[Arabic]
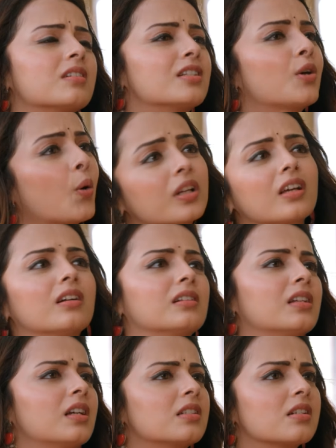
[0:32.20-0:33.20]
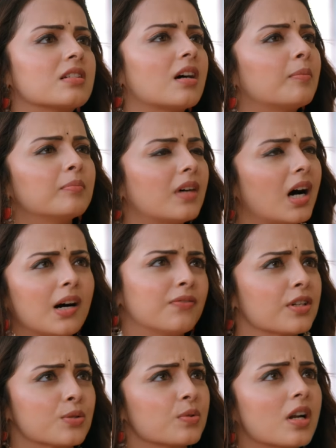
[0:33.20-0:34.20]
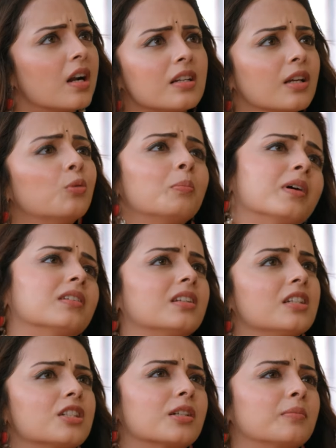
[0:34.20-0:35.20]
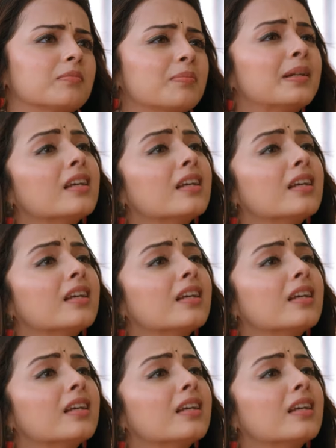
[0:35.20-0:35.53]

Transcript: تعاقب الخالة فاسوندرا على غلط ارتكبه حدا تاني